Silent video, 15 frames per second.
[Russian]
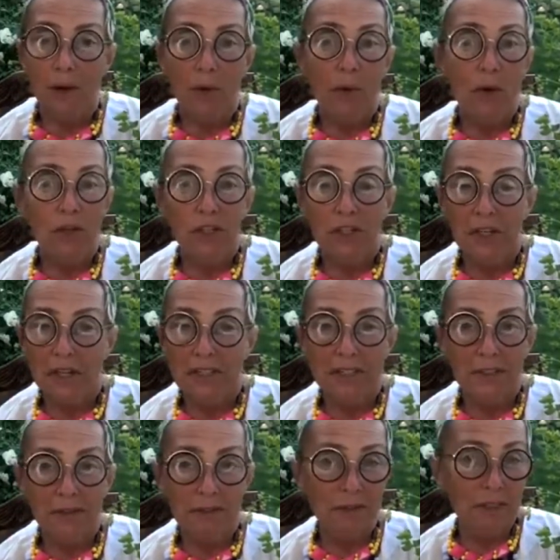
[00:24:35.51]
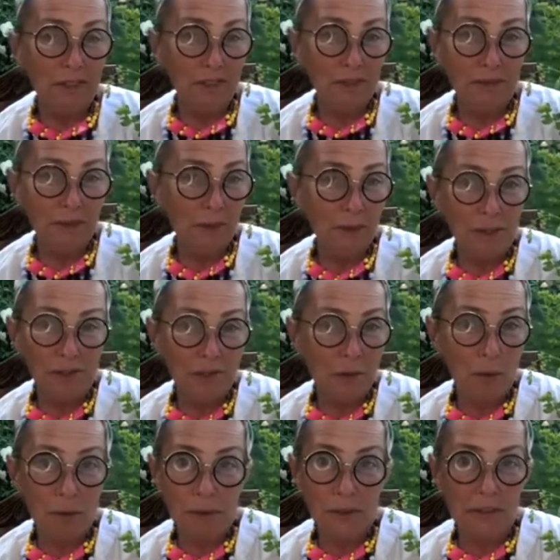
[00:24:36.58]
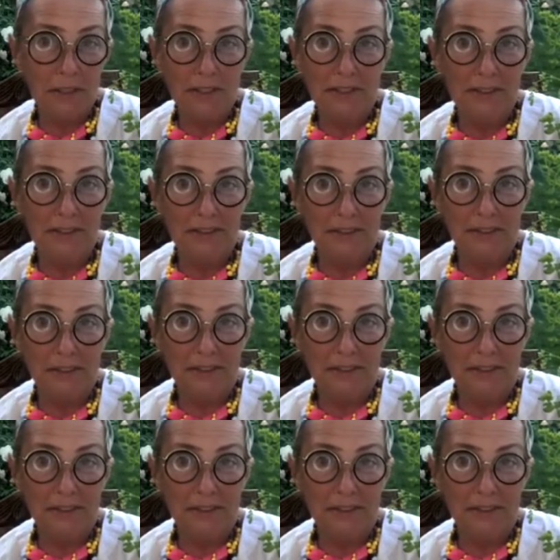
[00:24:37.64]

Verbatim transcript: Очень красиво выставлено, но это очень красиво.